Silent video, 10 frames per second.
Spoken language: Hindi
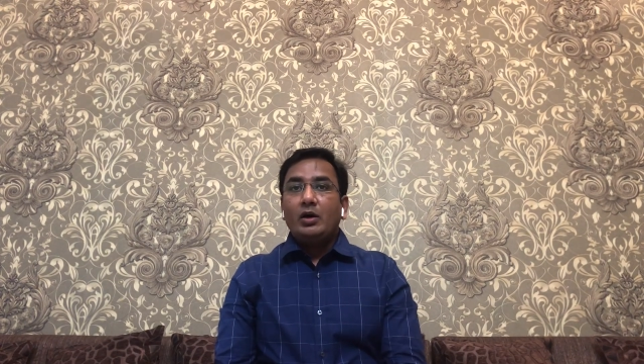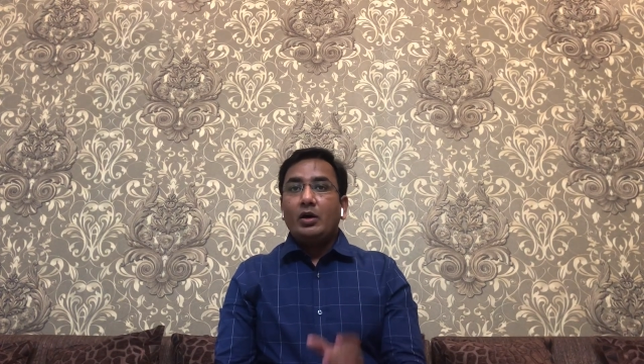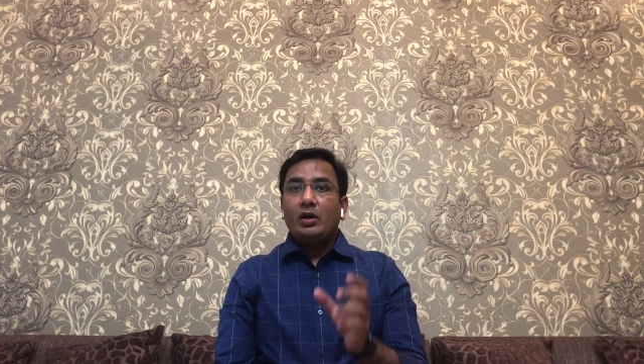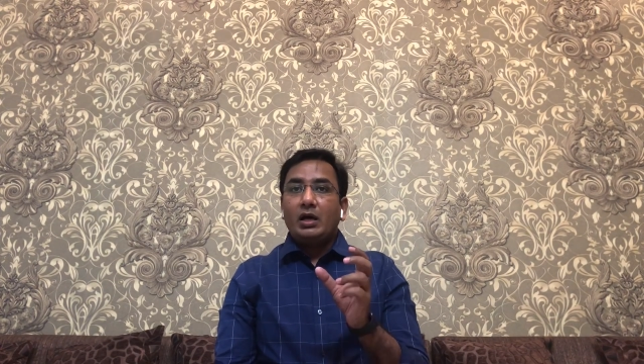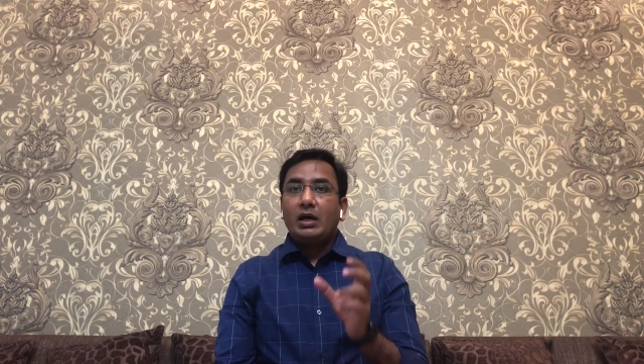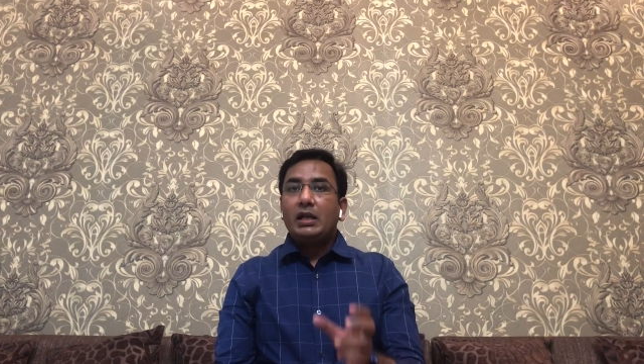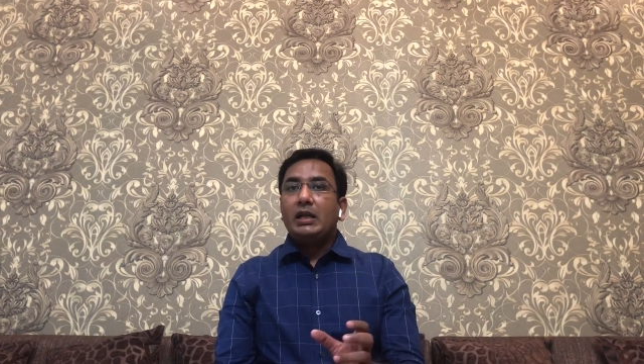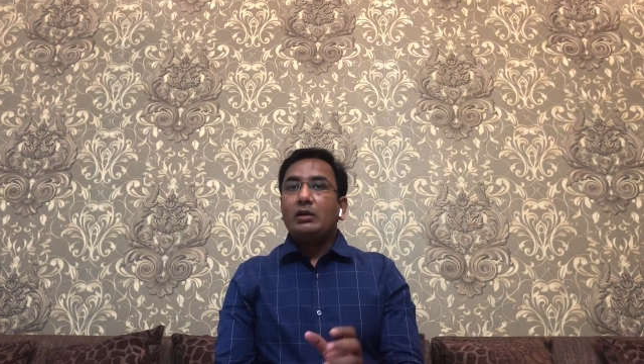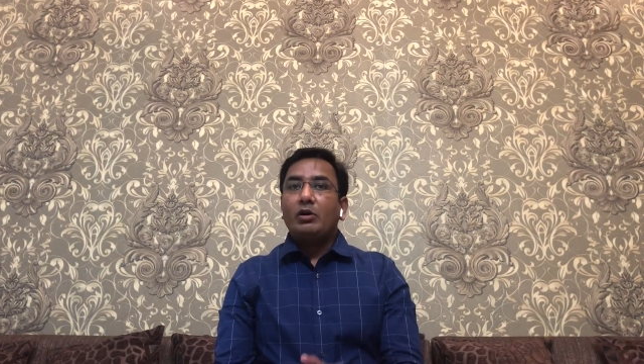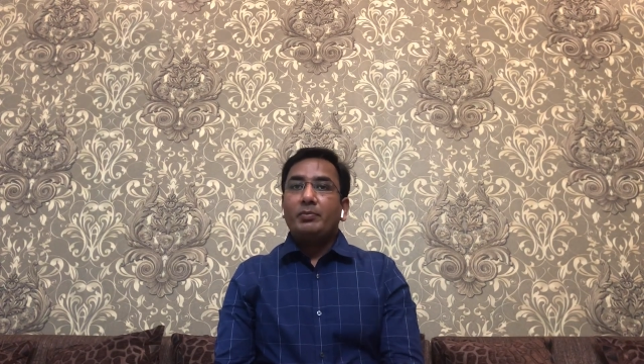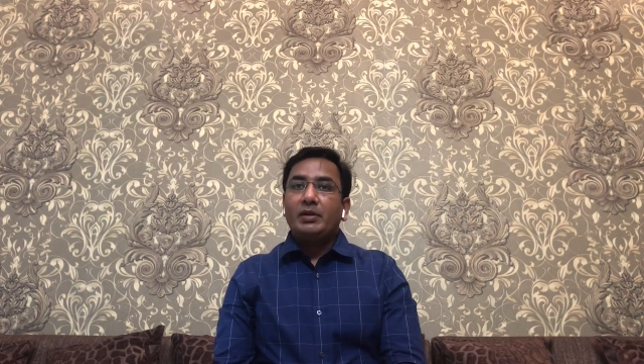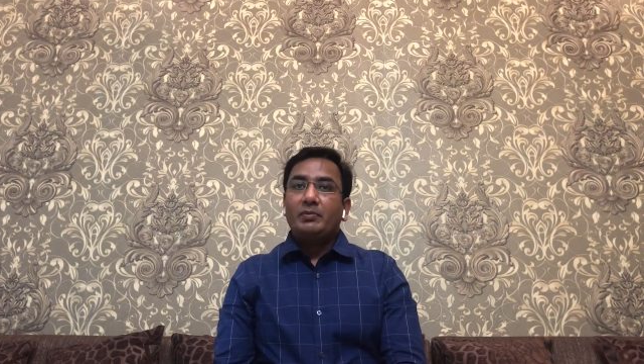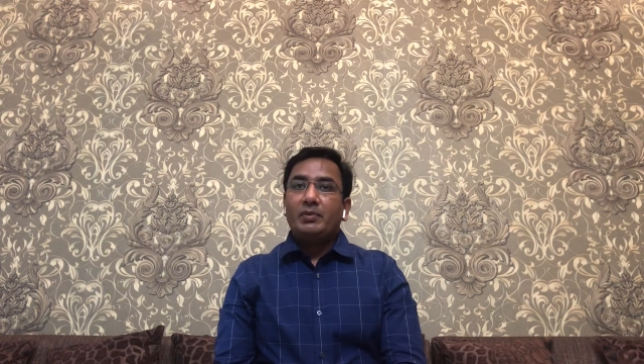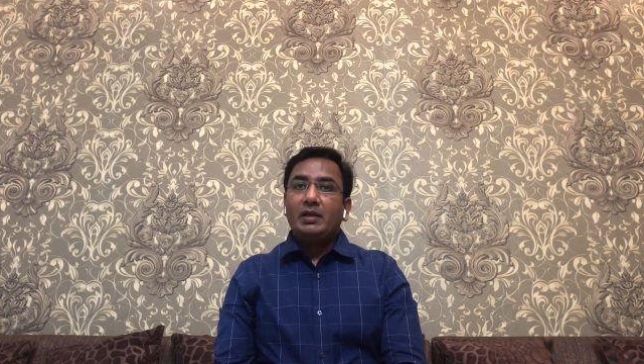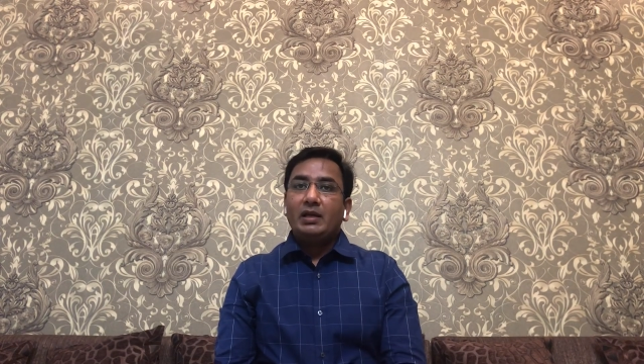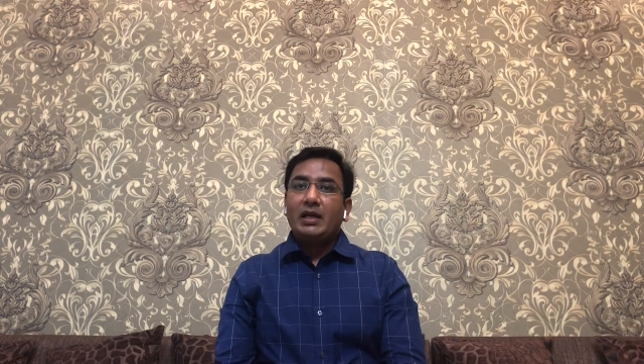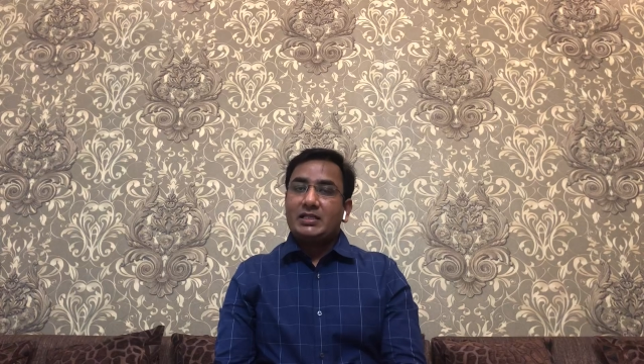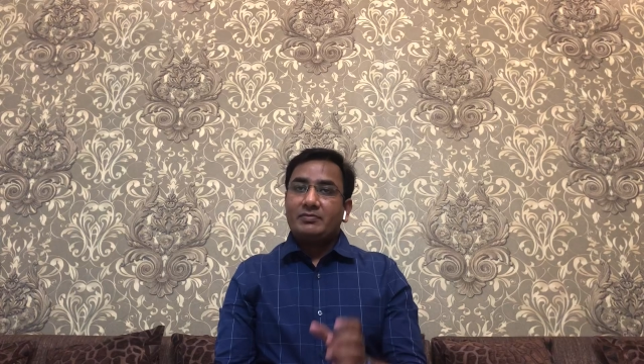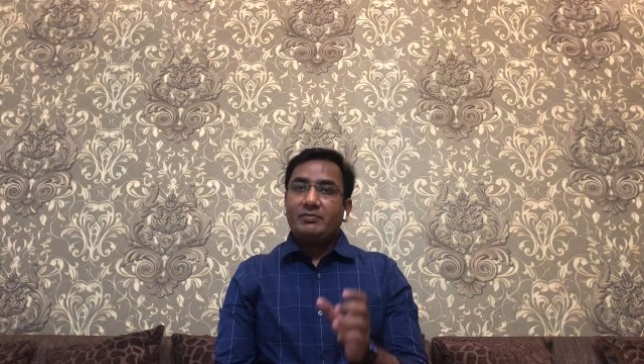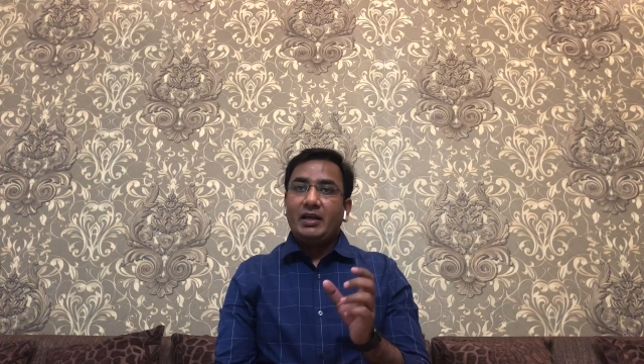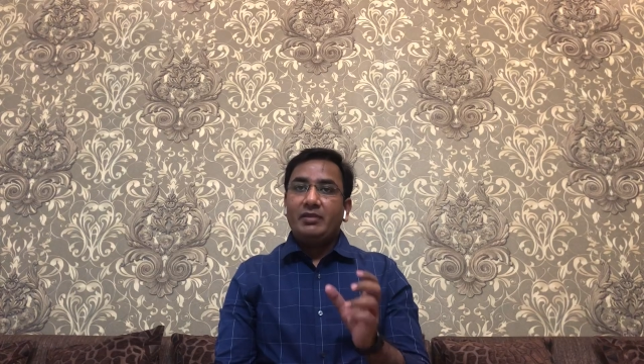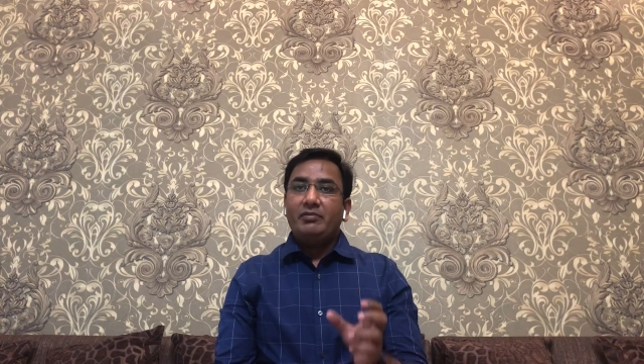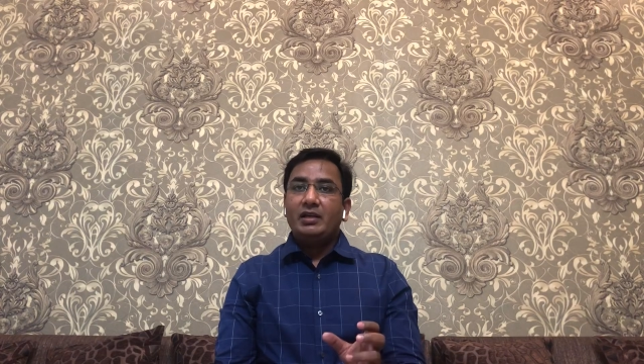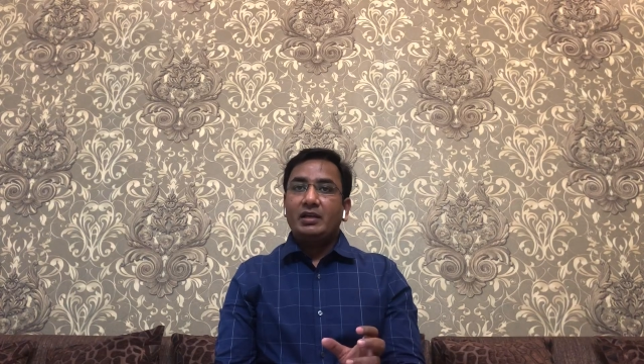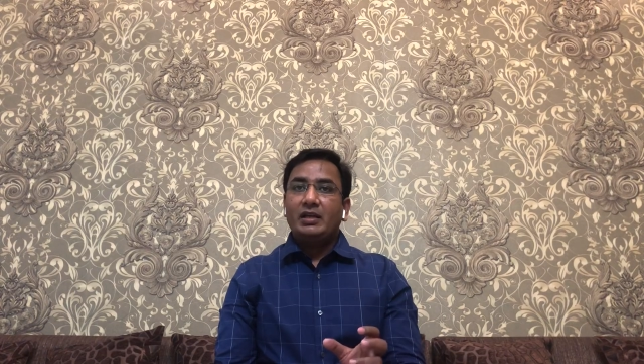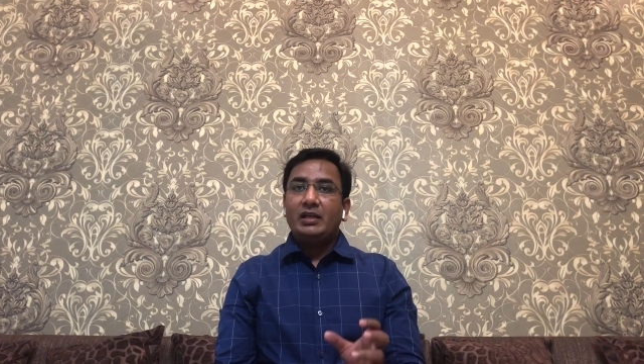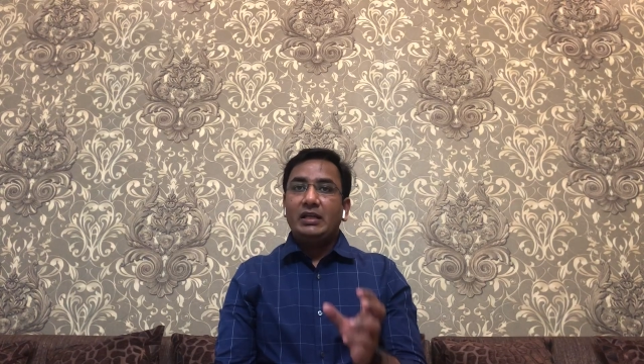और हर एक टॉपिक पे लास्ट फाइव ईयर के